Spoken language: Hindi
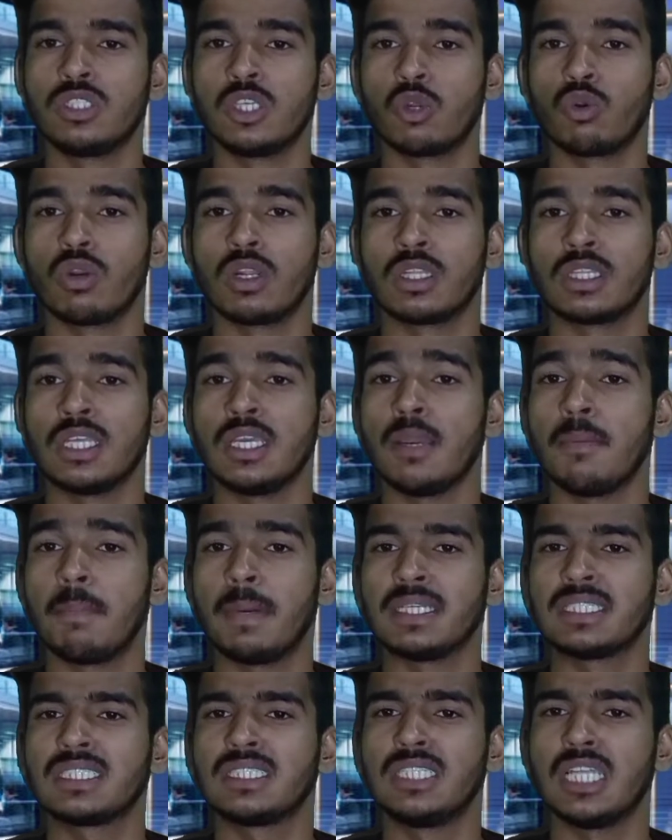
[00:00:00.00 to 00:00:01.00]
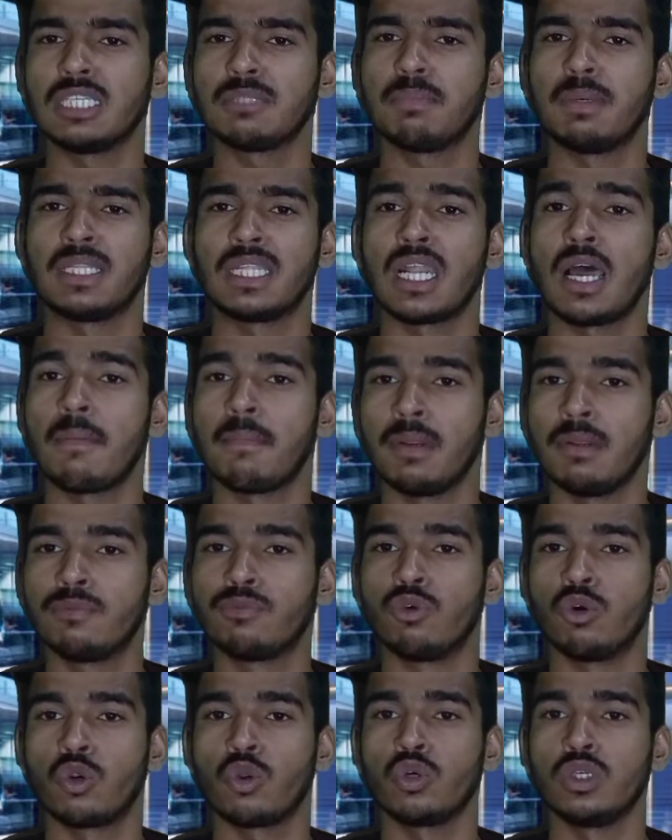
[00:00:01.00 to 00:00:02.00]
की बिल्कुल ज़रूरत नहीं है बस
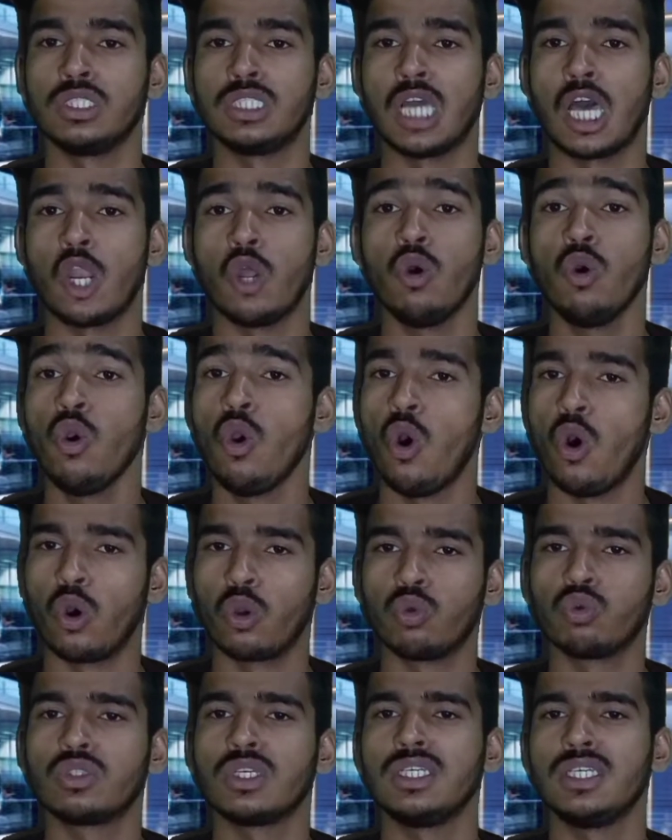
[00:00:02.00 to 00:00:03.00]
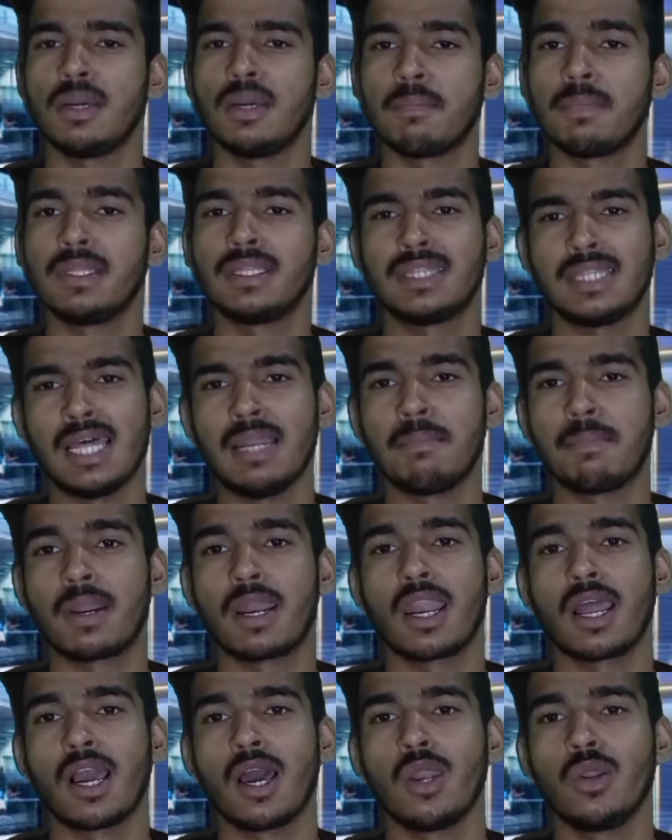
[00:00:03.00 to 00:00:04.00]
10-15 अपने फ़ोटो खिंचा लो और उसे ही अपने
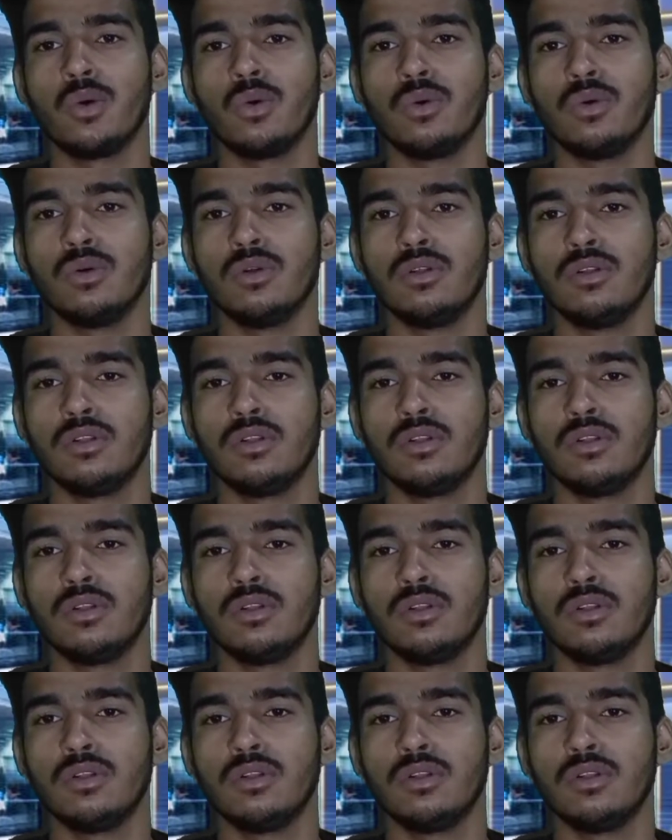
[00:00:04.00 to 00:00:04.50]
तन पर लगा